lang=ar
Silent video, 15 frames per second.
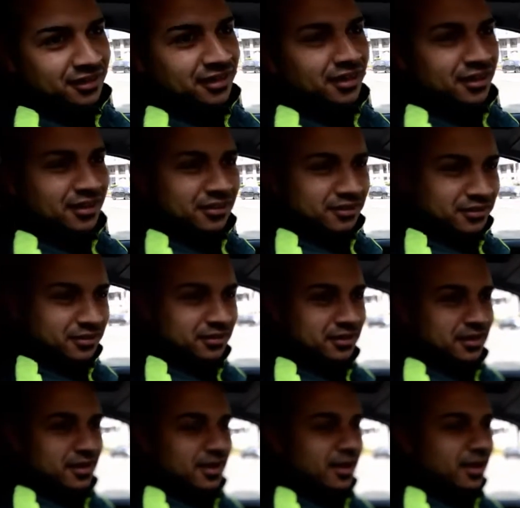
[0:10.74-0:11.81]
تكلمونا عنه
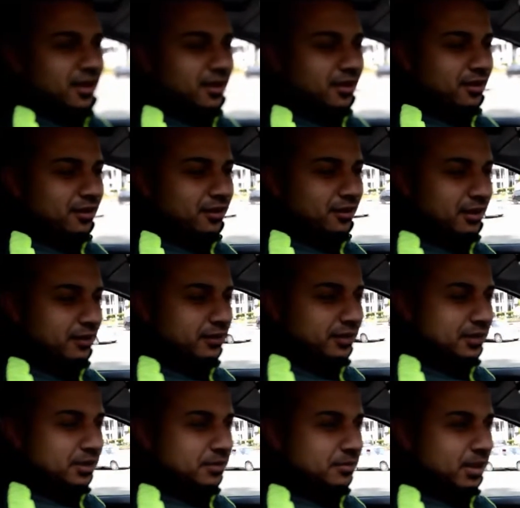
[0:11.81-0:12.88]
النهارده والله يا
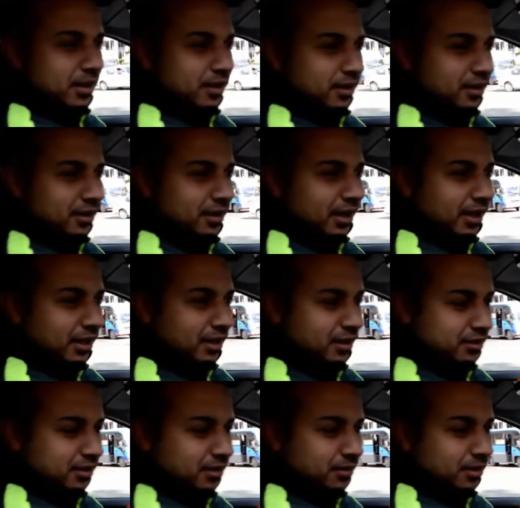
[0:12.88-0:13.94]
فندم احنا الحقيقه
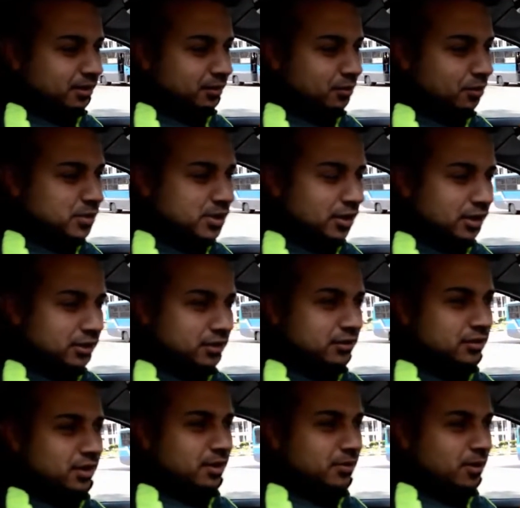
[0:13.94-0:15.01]
طبعا كل سنه
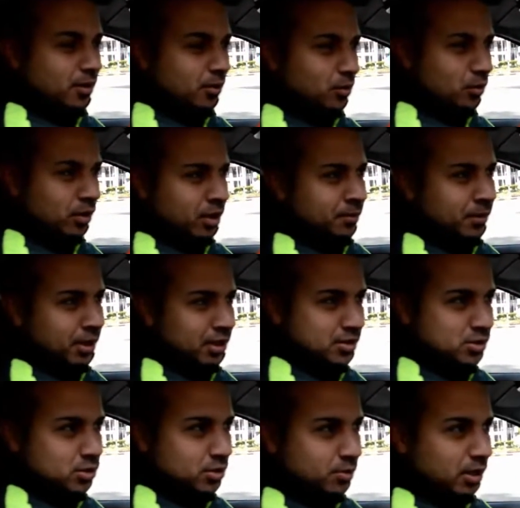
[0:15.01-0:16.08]
حضرتك طيبه وجميع
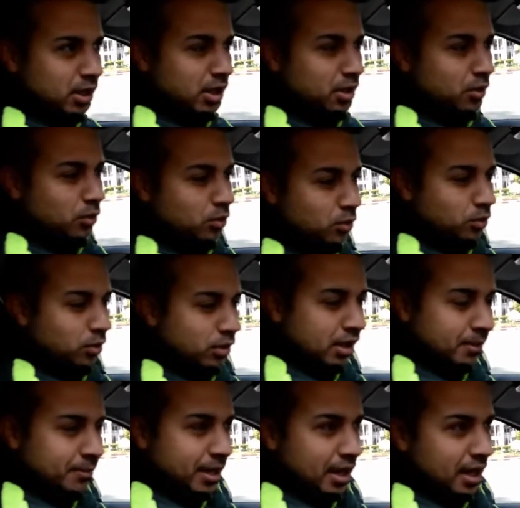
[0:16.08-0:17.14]
الزملاء
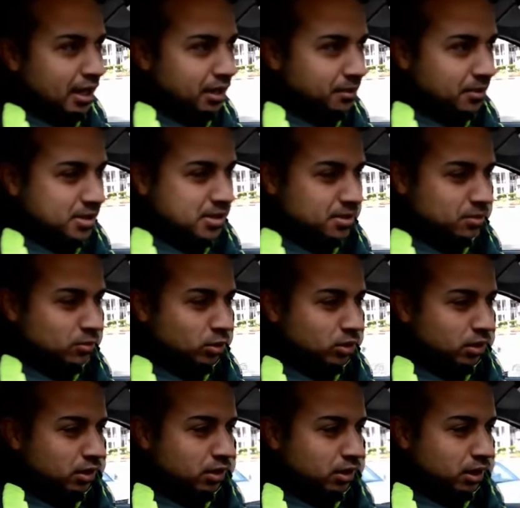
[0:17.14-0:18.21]
وجميع اهل مصر
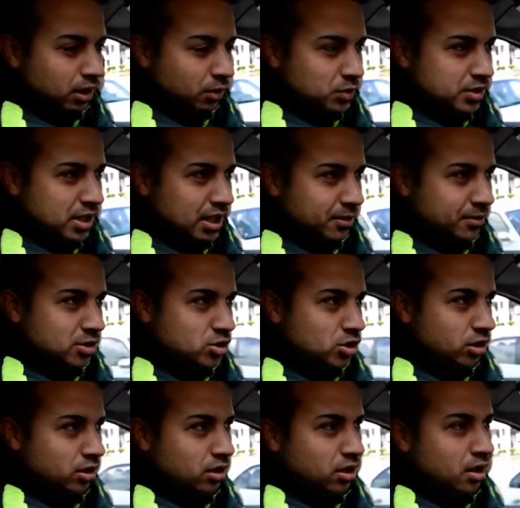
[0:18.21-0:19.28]
بكل خير وسلامه ان شاء
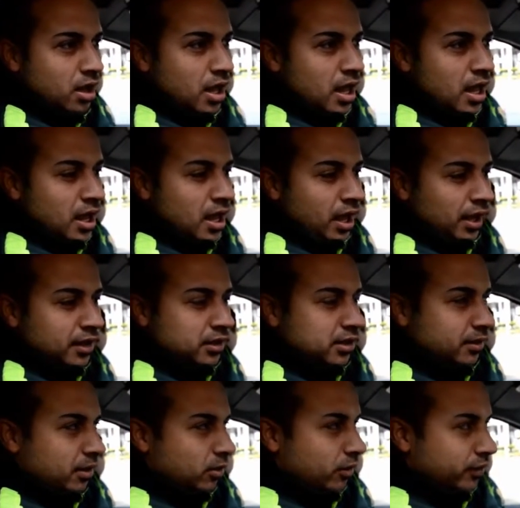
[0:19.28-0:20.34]
الله احنا
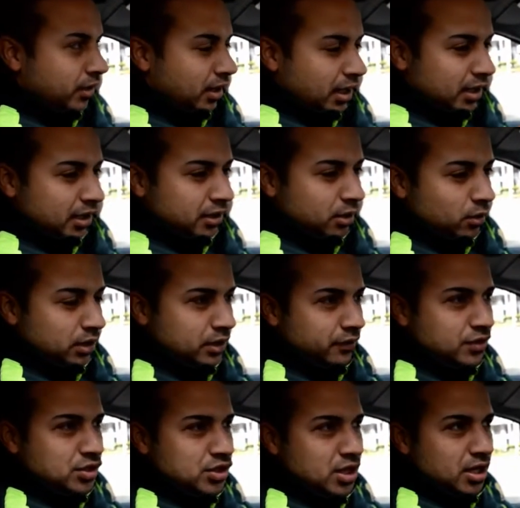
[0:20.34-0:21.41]
طبعا واقفين حاليا دلوقتي في
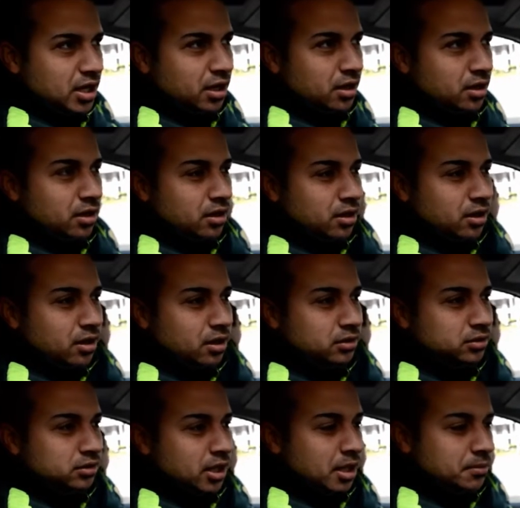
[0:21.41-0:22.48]
الشارع آه،
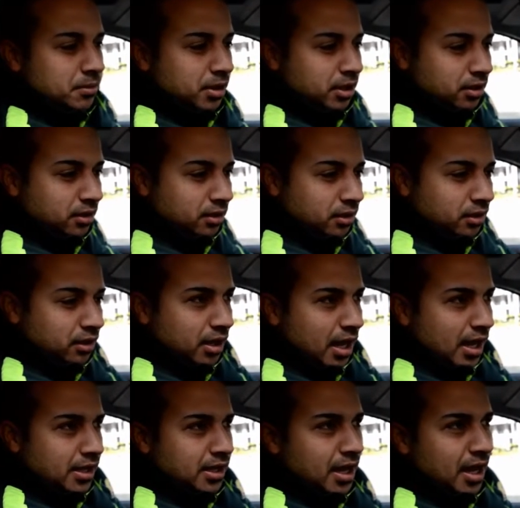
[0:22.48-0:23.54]
تامين
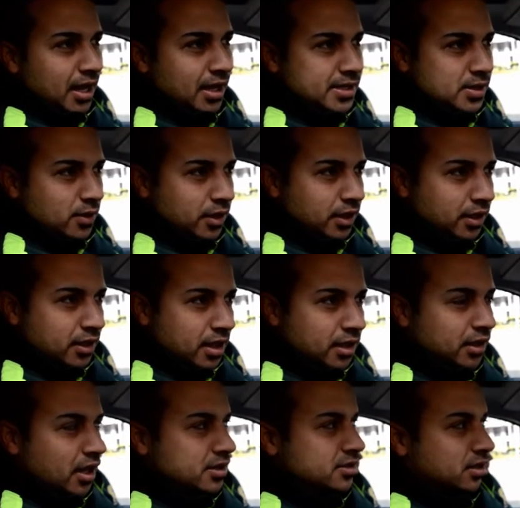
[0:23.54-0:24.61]
لاي حاجه سواء ان كانت
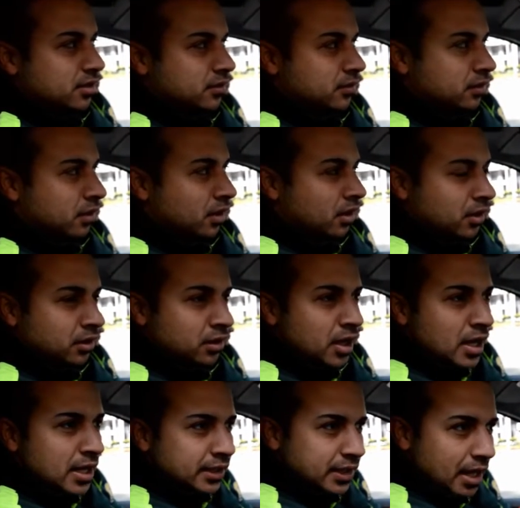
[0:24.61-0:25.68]
حصلت آه،
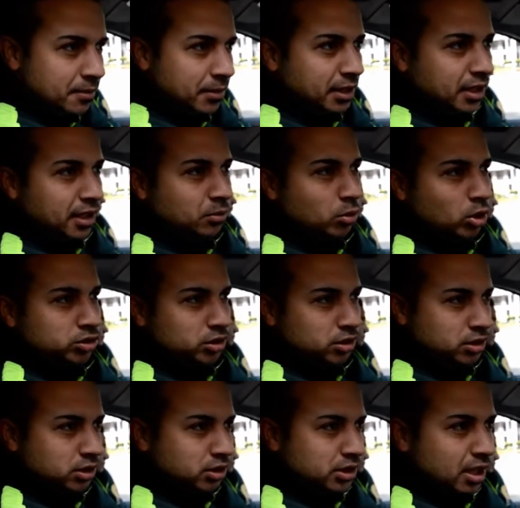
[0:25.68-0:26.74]
تامين
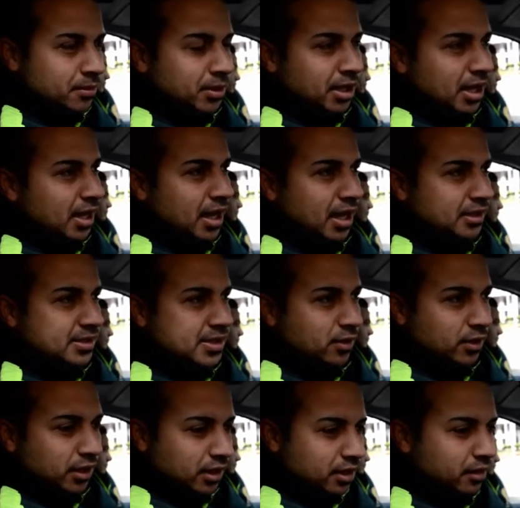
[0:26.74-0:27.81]
للمواطنين تامين لاي حد سواء
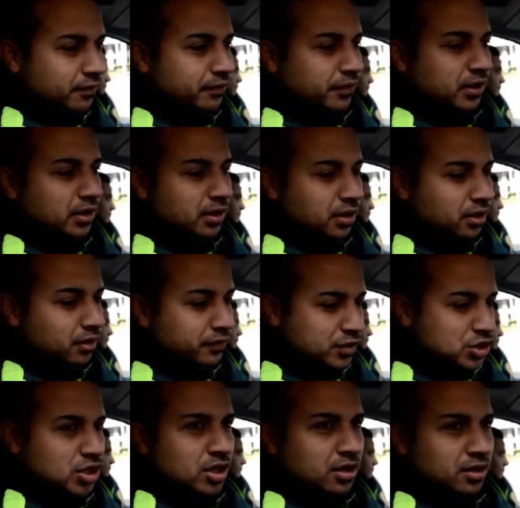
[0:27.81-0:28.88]
ان كان في في
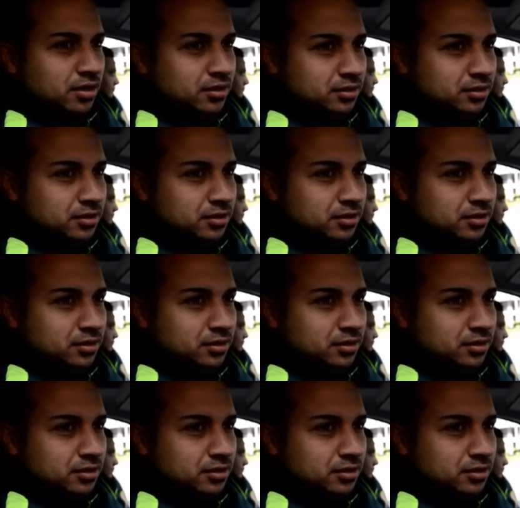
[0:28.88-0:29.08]
الشارع